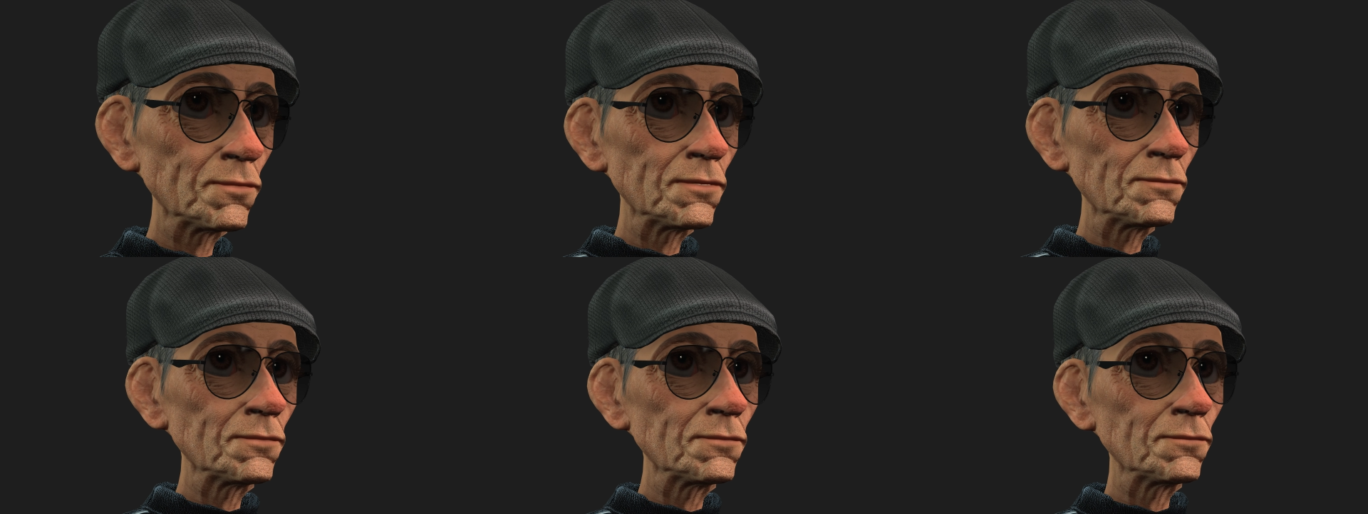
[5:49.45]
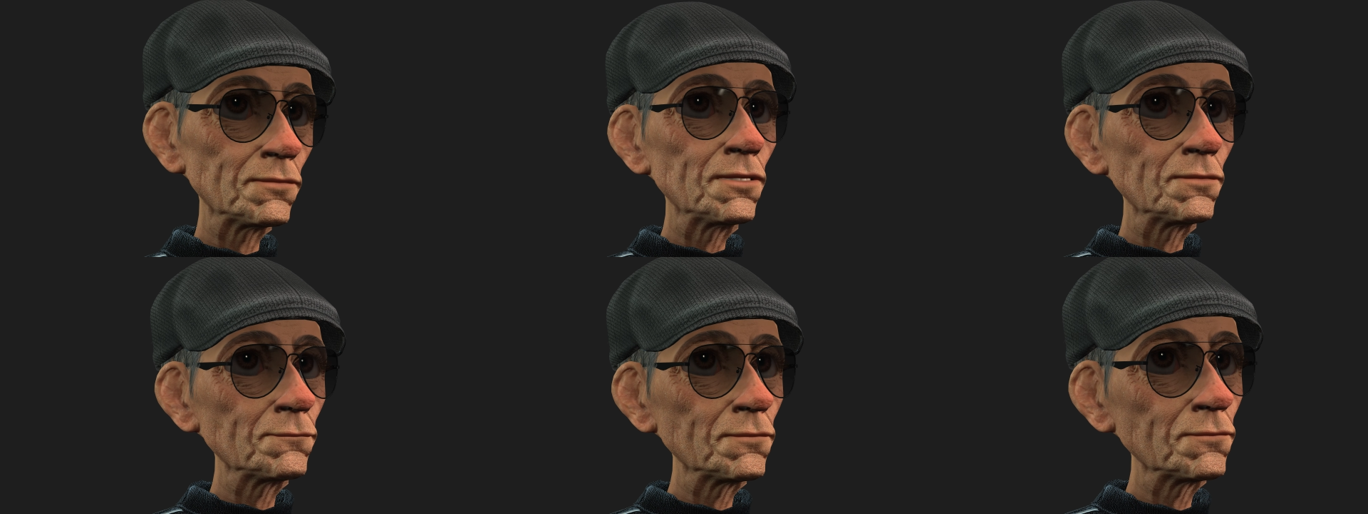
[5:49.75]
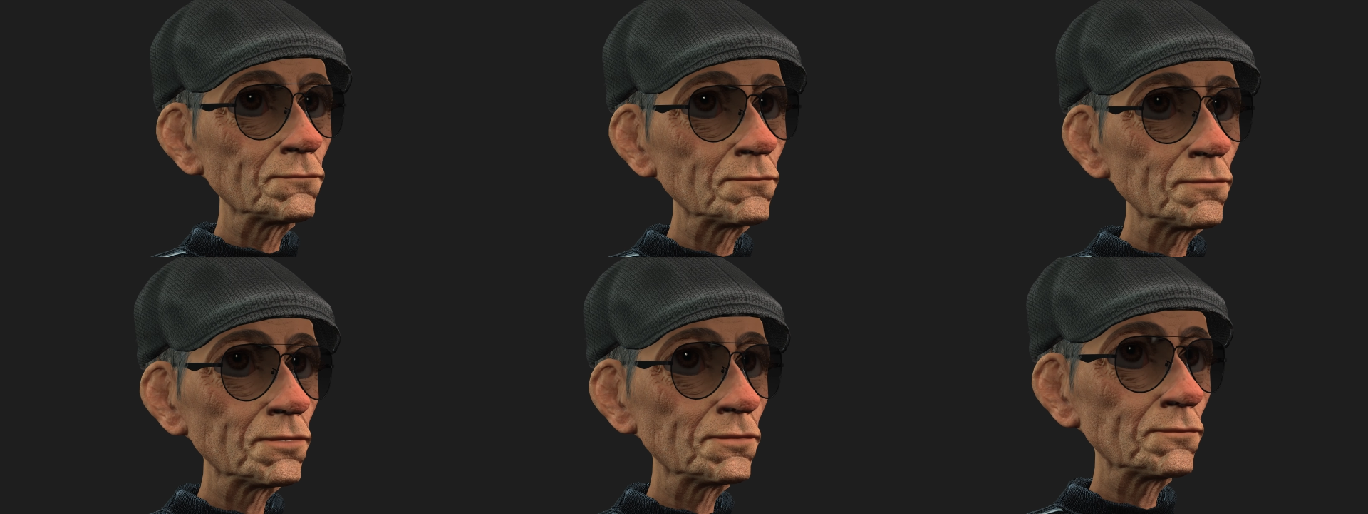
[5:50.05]
Era una
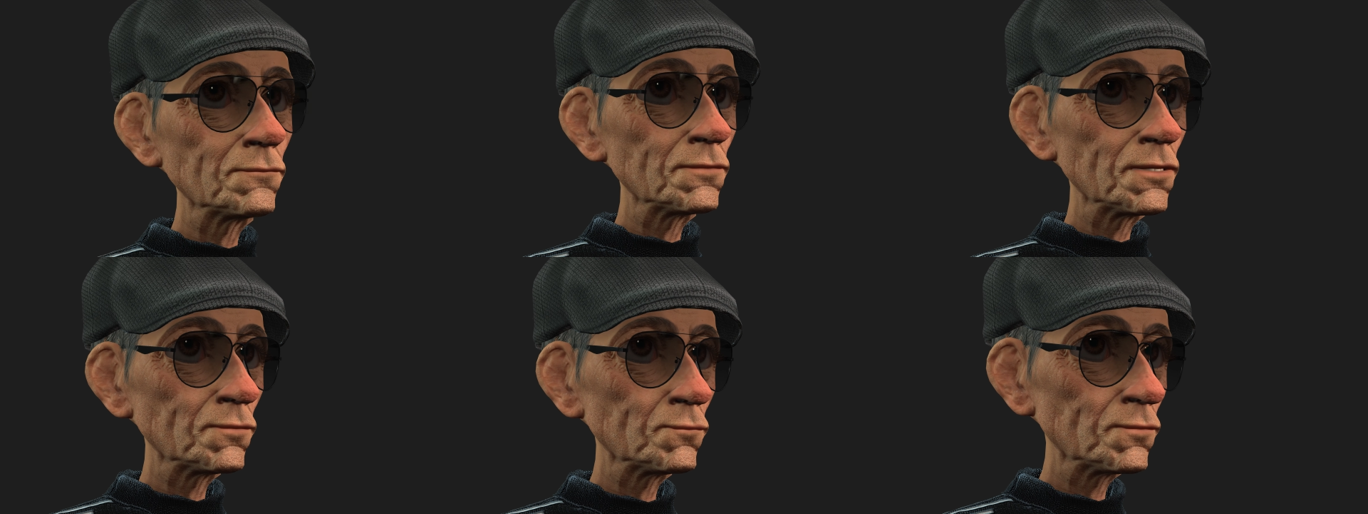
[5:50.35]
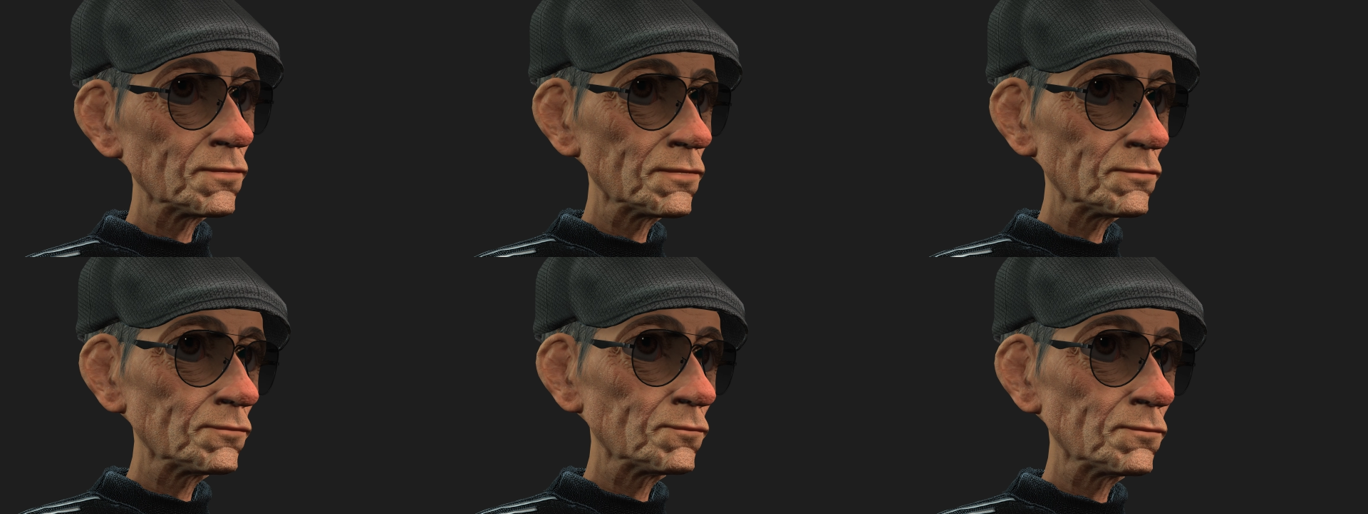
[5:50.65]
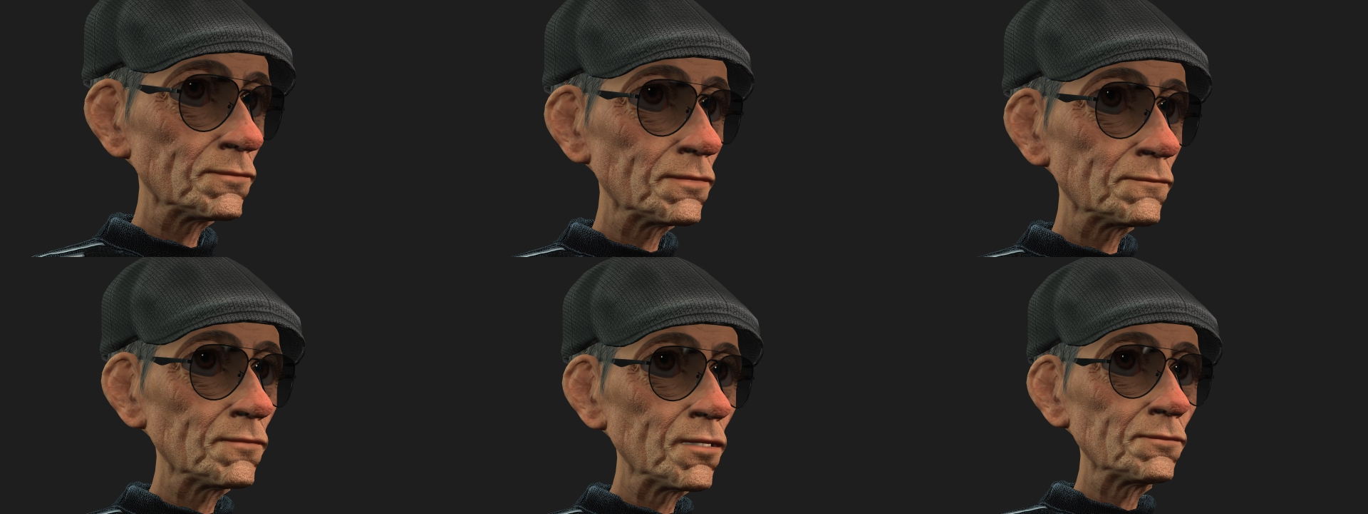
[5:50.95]
traición a sus
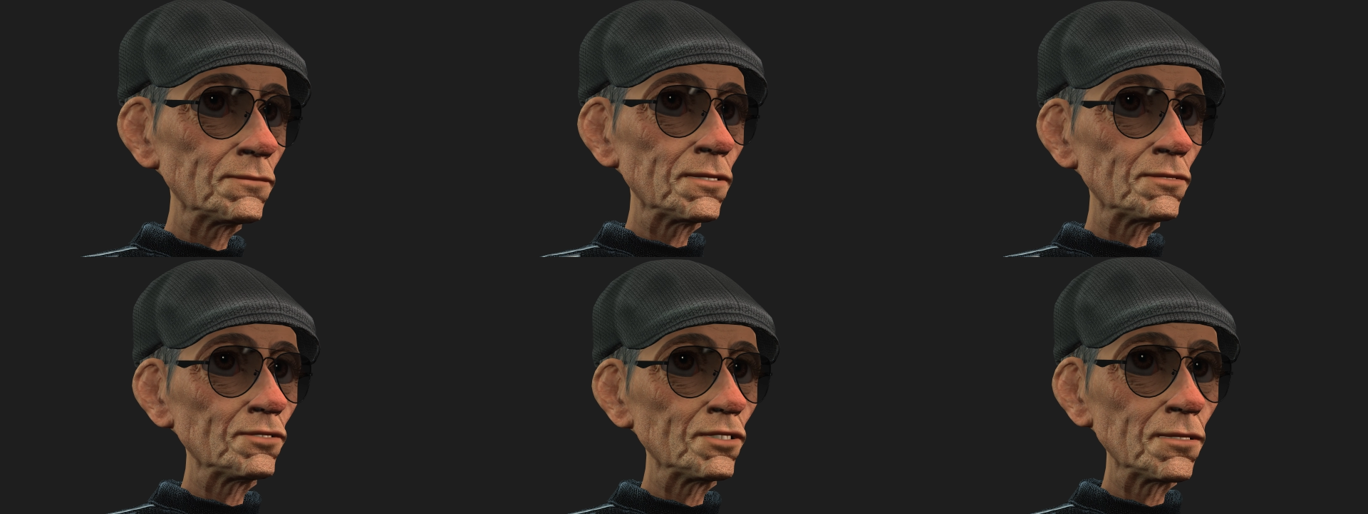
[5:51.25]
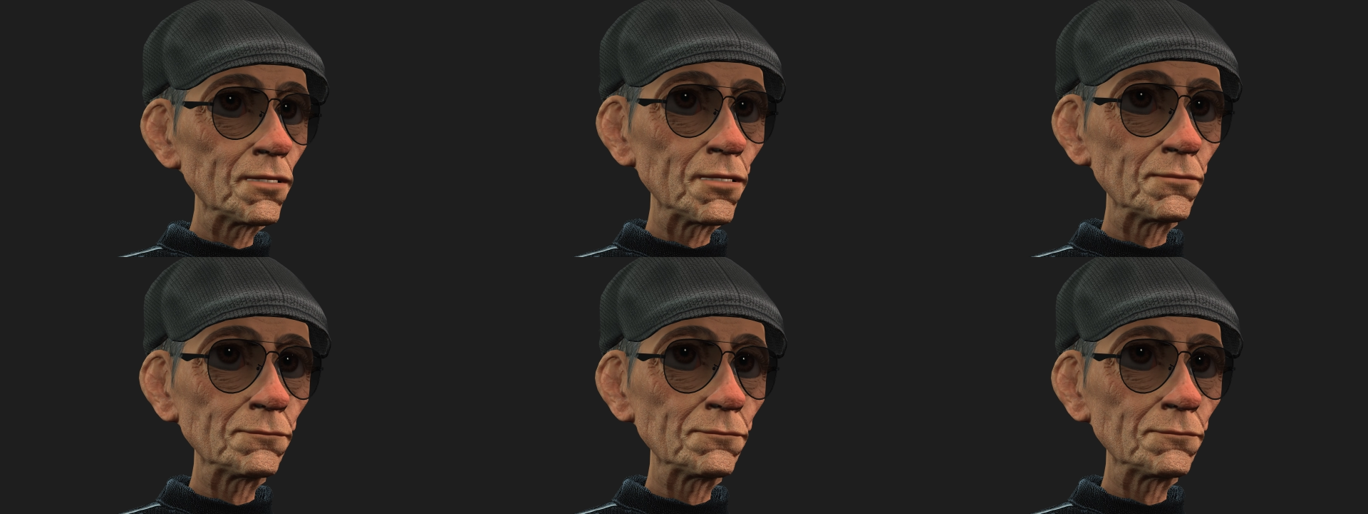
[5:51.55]
sueños, un